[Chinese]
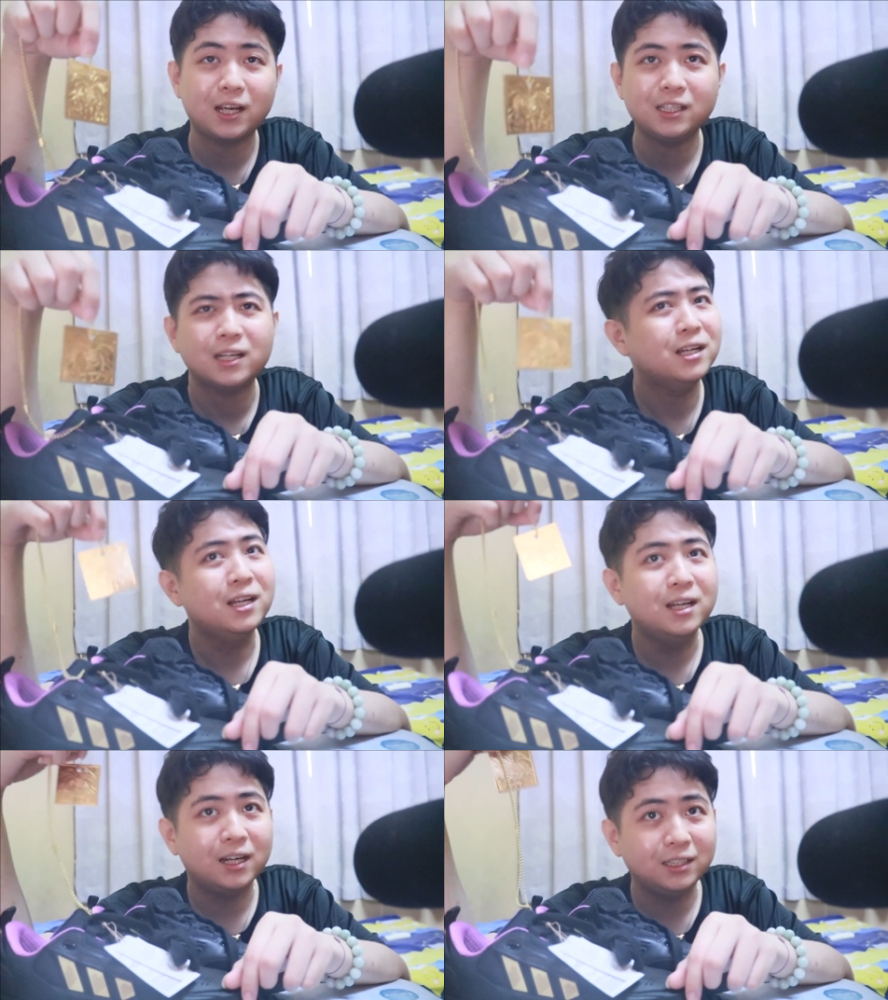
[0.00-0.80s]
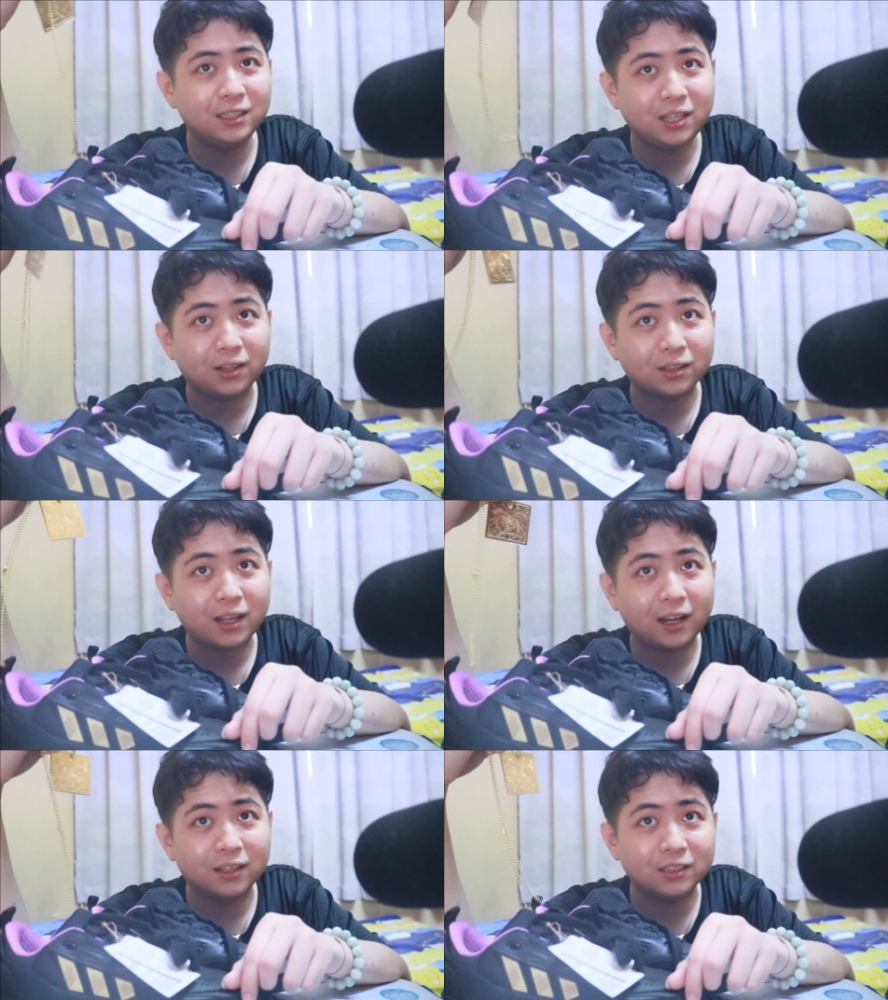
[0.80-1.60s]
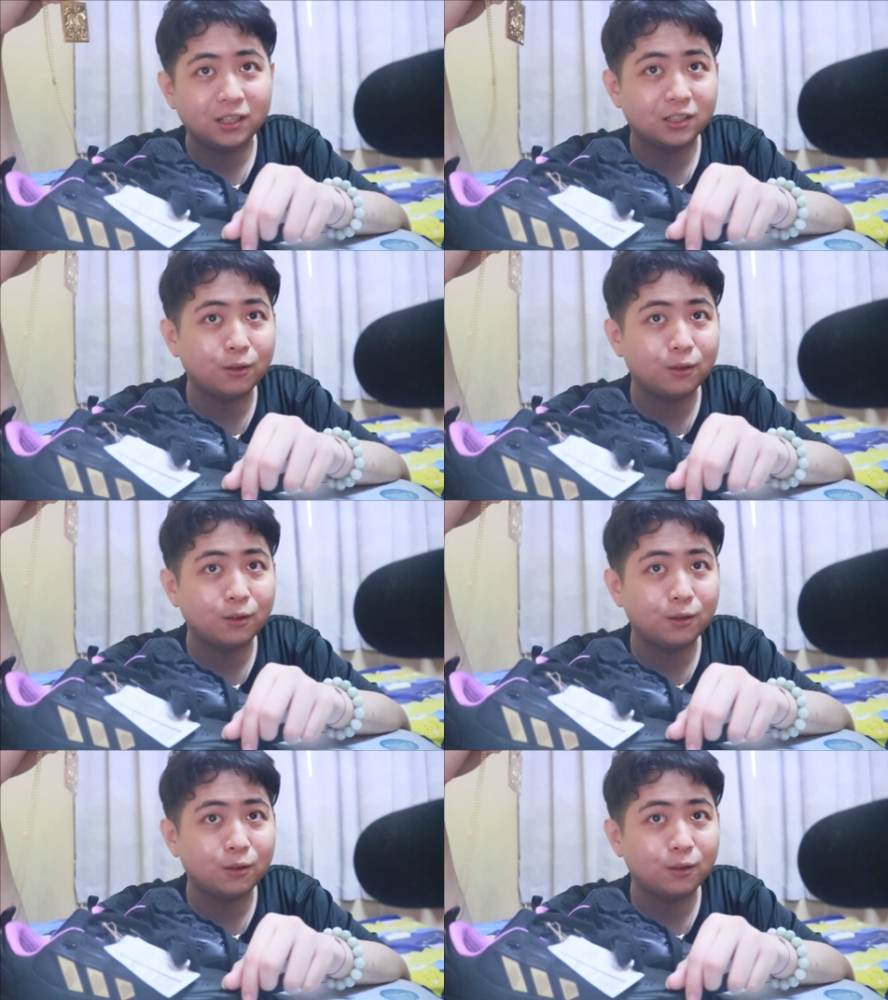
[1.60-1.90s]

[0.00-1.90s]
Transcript: 箱，很简单，而且是